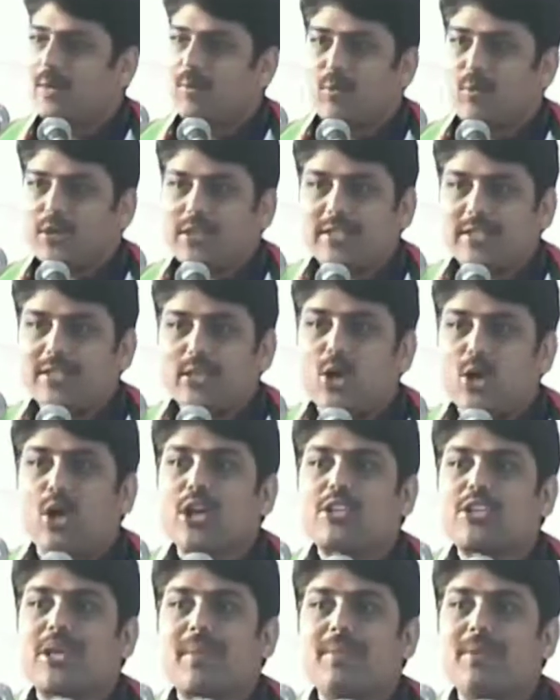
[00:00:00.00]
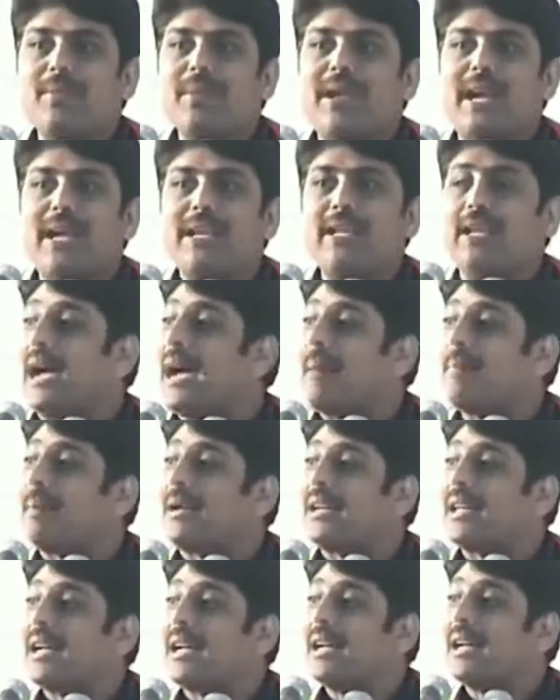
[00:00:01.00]
वो किसी और शब्द में आए आप
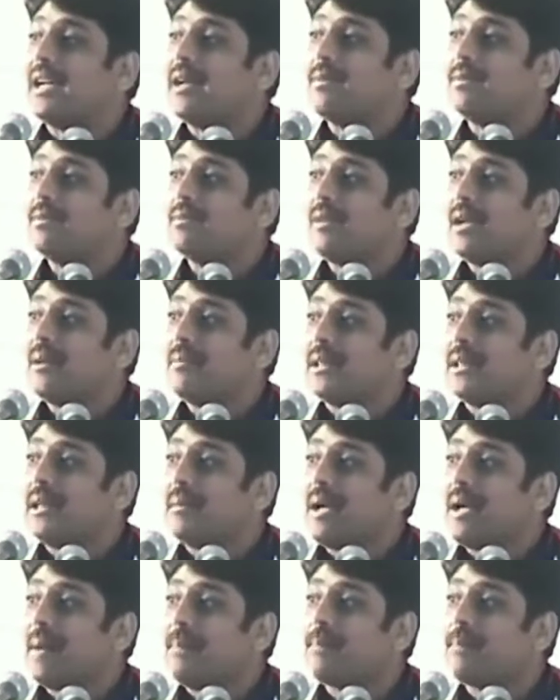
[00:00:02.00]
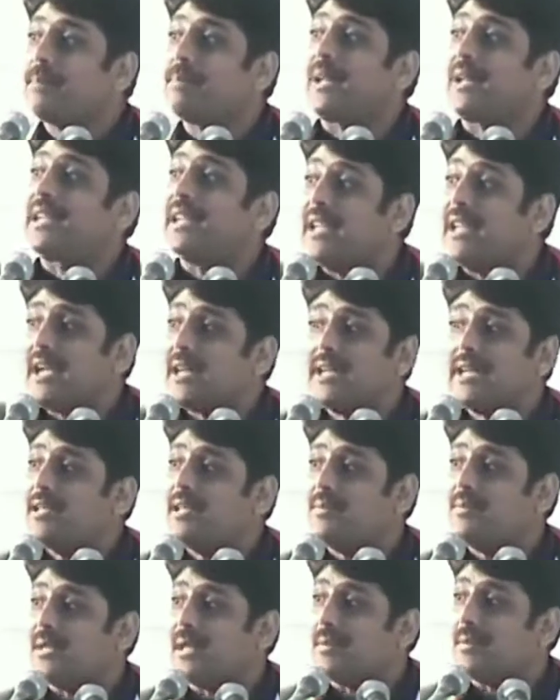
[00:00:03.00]
पटाने में मतलब आप प्रक्रिया नहीं
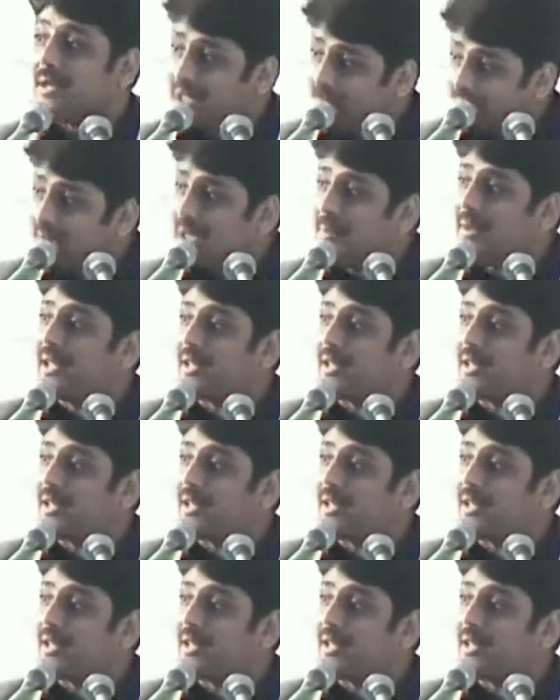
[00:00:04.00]
समझे मैं शब्द की